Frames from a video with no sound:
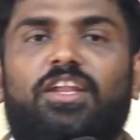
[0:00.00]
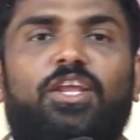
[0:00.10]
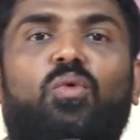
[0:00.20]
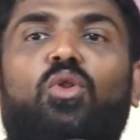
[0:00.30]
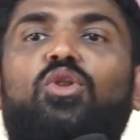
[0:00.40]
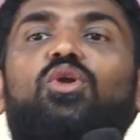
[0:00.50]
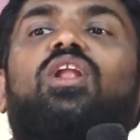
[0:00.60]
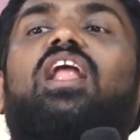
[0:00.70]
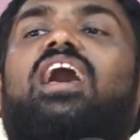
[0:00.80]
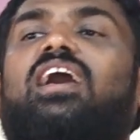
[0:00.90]
நீ ஒன்றும்
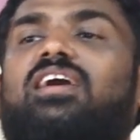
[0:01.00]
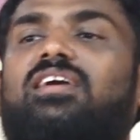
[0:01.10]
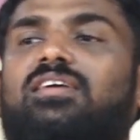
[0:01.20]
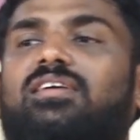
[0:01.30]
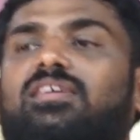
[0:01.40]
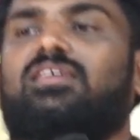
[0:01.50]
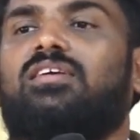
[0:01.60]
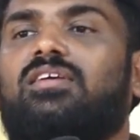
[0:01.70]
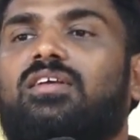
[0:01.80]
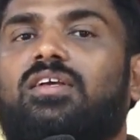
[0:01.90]
இல்லை
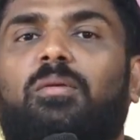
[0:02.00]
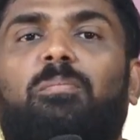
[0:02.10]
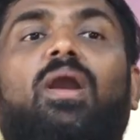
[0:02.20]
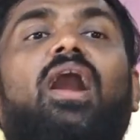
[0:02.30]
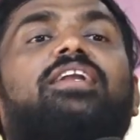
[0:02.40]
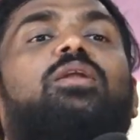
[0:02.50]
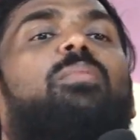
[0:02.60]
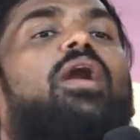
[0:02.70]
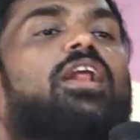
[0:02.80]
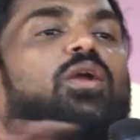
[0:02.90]
பாட்டு
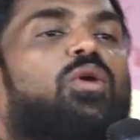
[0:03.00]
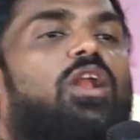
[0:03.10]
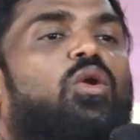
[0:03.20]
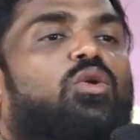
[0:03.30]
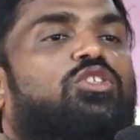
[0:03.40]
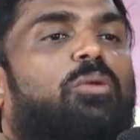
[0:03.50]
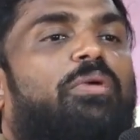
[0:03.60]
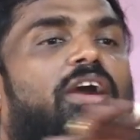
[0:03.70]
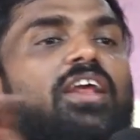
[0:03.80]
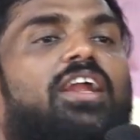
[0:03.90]
பாடுறவங்கள கொஞ்சம்
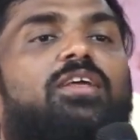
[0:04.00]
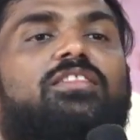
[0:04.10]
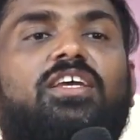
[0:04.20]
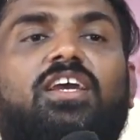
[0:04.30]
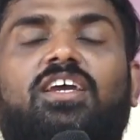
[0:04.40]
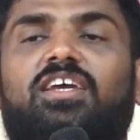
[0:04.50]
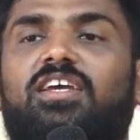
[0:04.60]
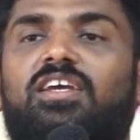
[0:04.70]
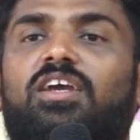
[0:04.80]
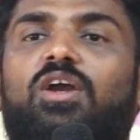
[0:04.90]
பேர் எடுத்து
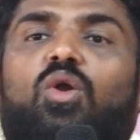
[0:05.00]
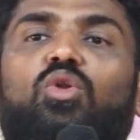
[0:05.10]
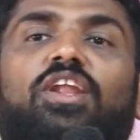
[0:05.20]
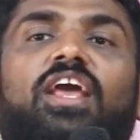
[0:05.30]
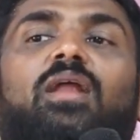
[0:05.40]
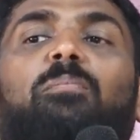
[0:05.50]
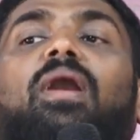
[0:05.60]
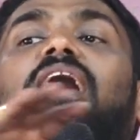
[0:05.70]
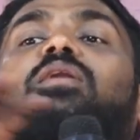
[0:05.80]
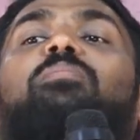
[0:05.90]
கொஞ்சம் நேரம்
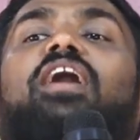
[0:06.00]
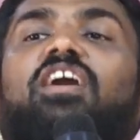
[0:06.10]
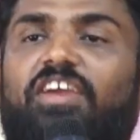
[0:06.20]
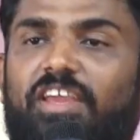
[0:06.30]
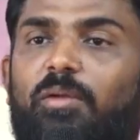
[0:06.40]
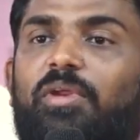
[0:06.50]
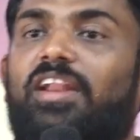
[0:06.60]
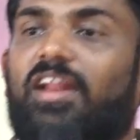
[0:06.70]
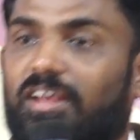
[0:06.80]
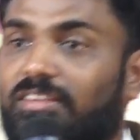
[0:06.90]
பாட்டு பாட வை
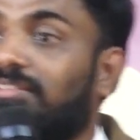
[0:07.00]
அப்படின்றார்